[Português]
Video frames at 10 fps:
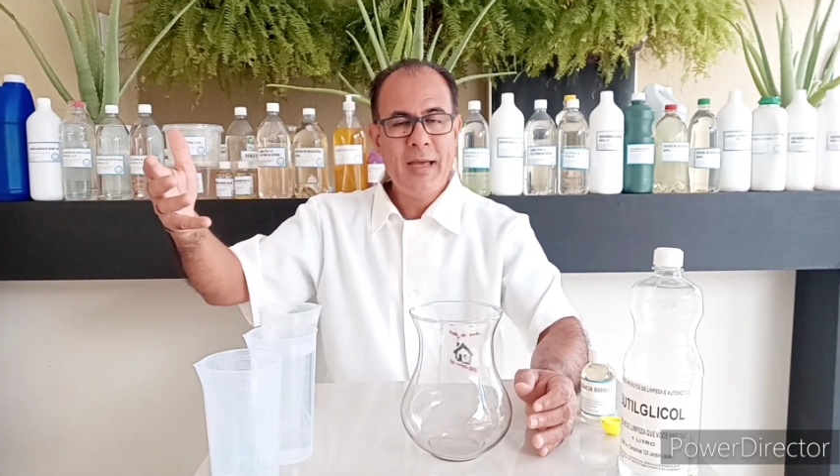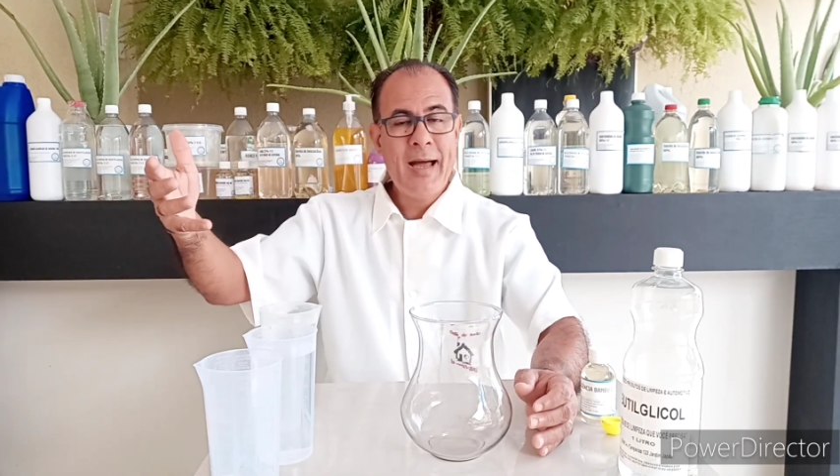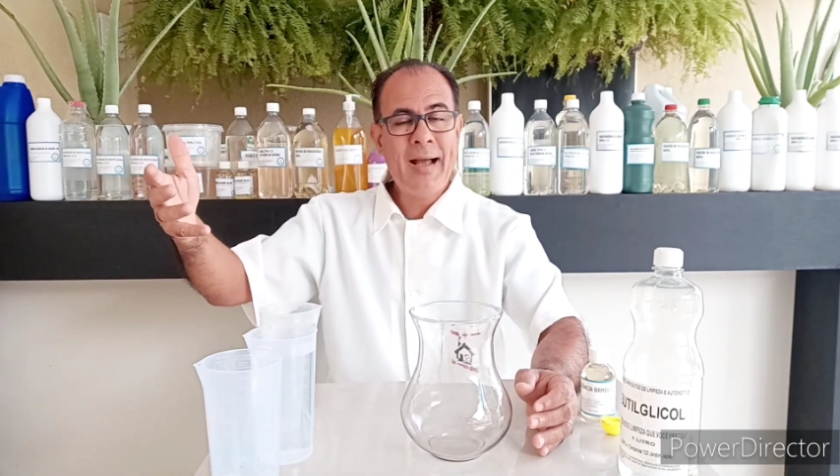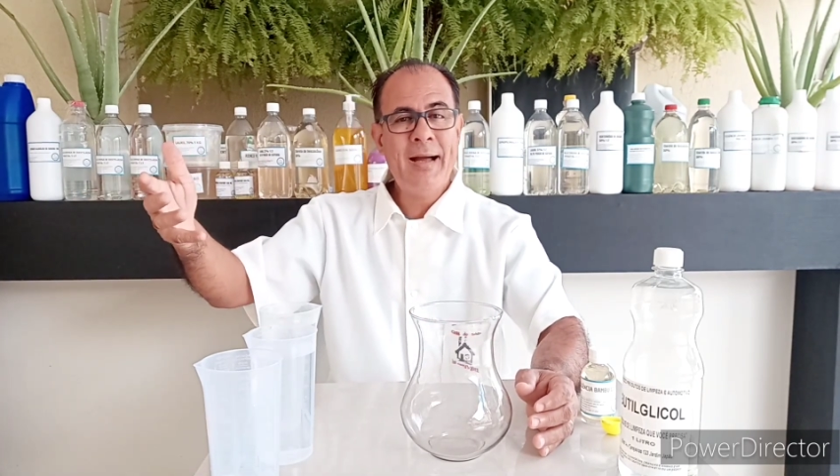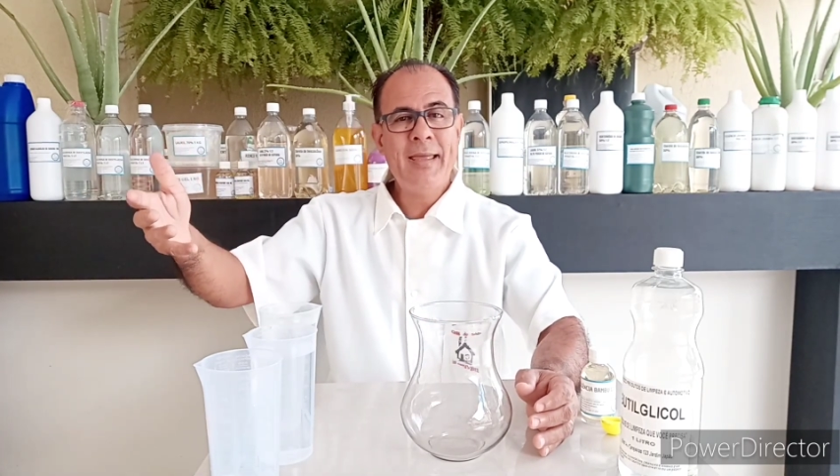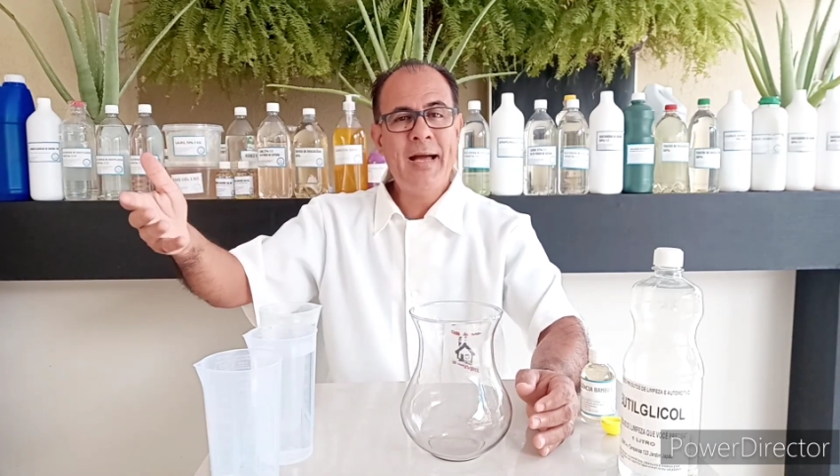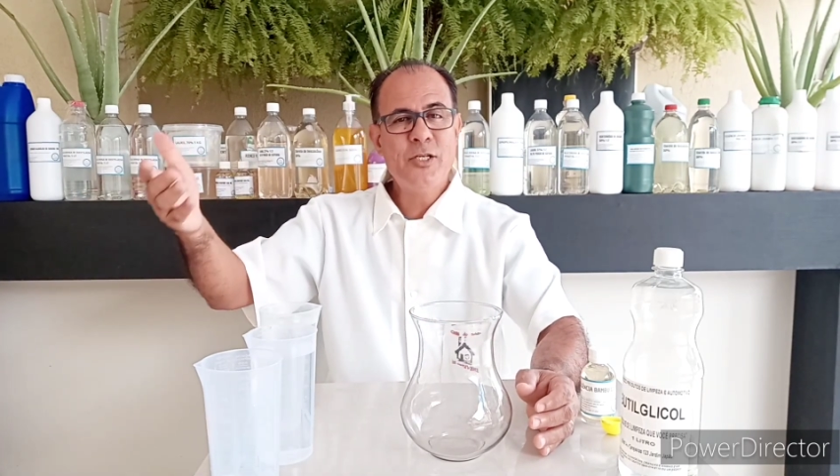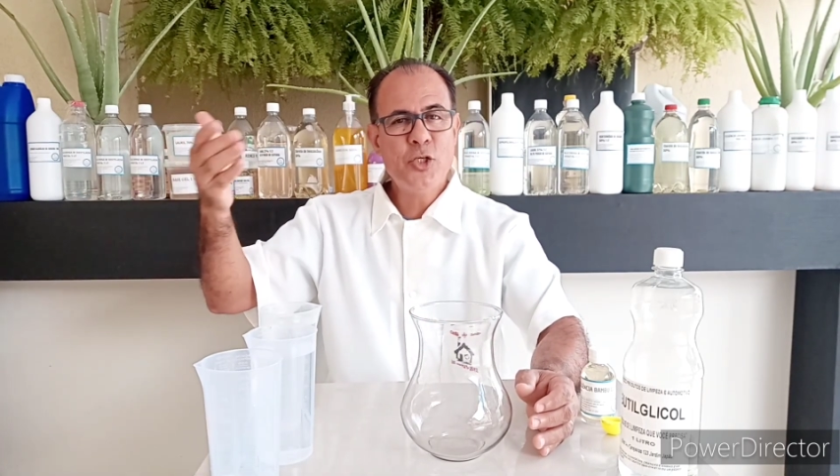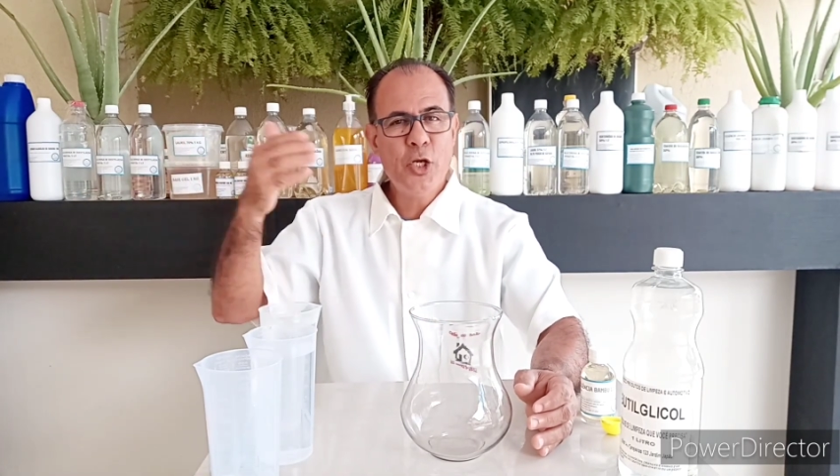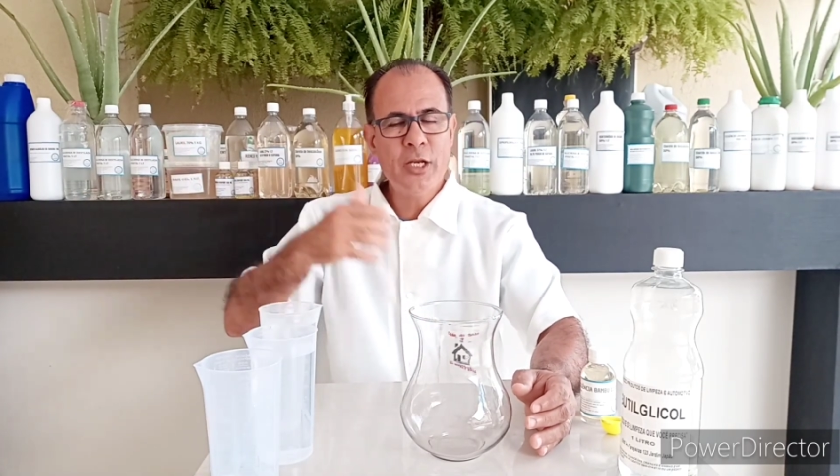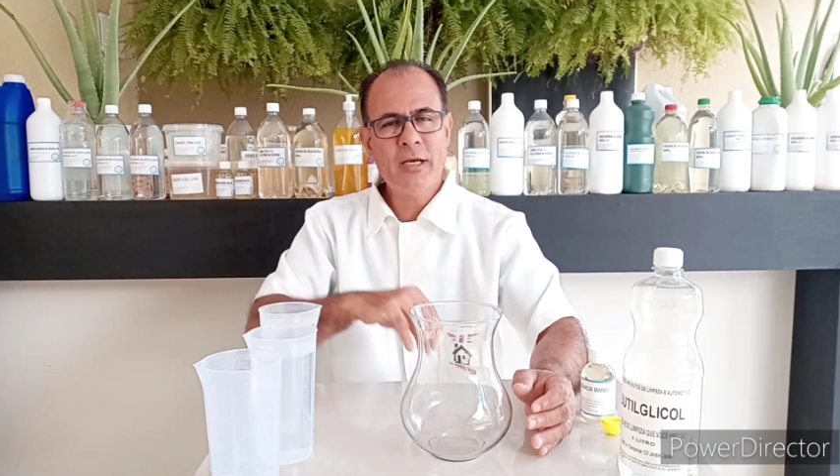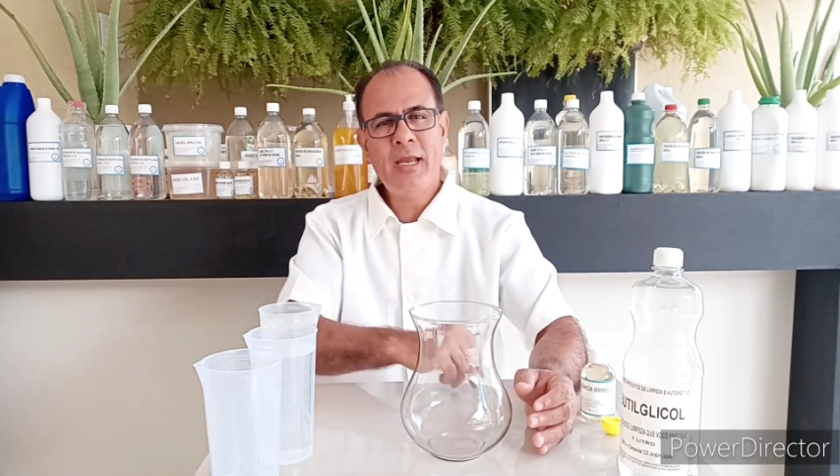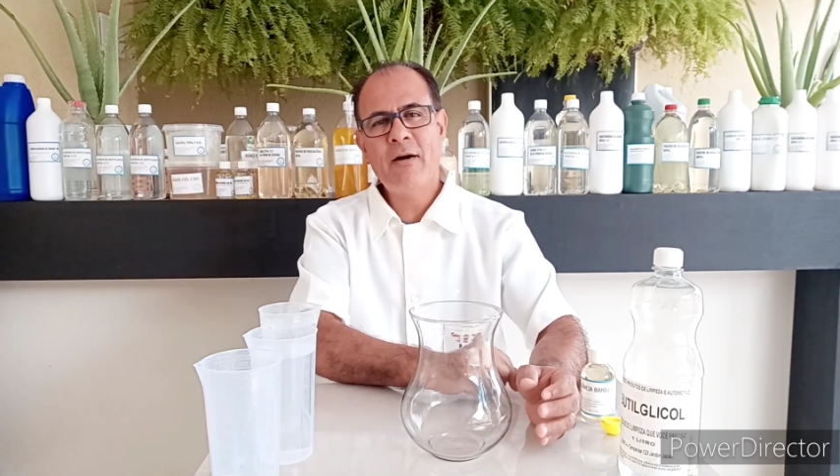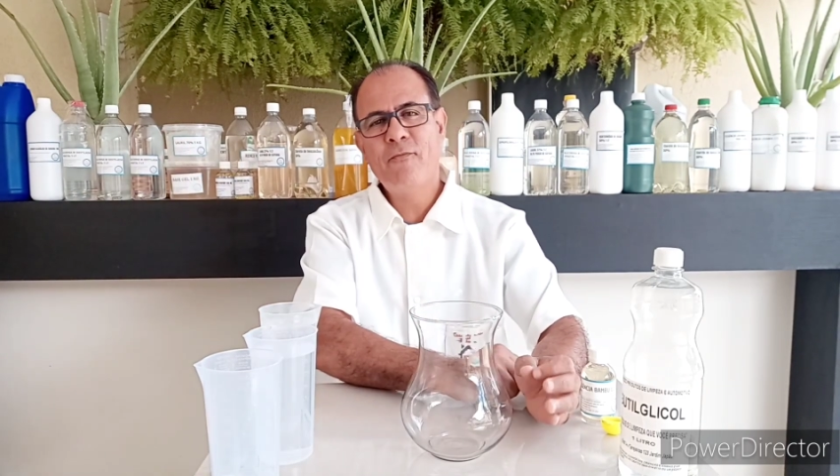a ganhar dinheiro, a a